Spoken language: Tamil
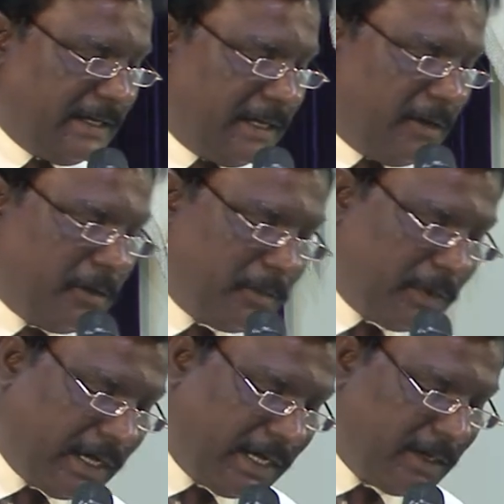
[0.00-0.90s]
என்னும்
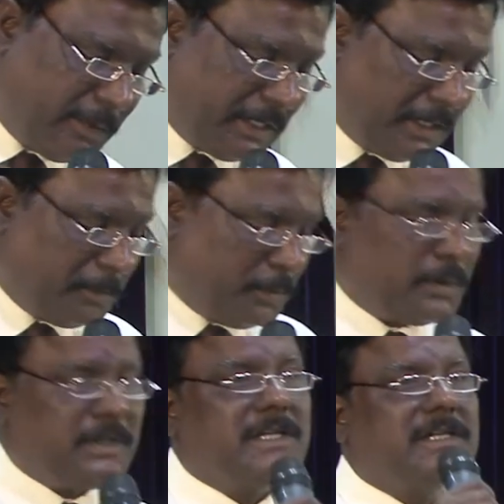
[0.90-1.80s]
நாள்
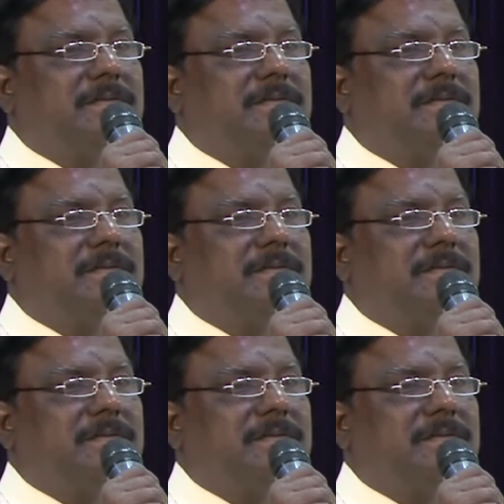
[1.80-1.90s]
வந்தபோது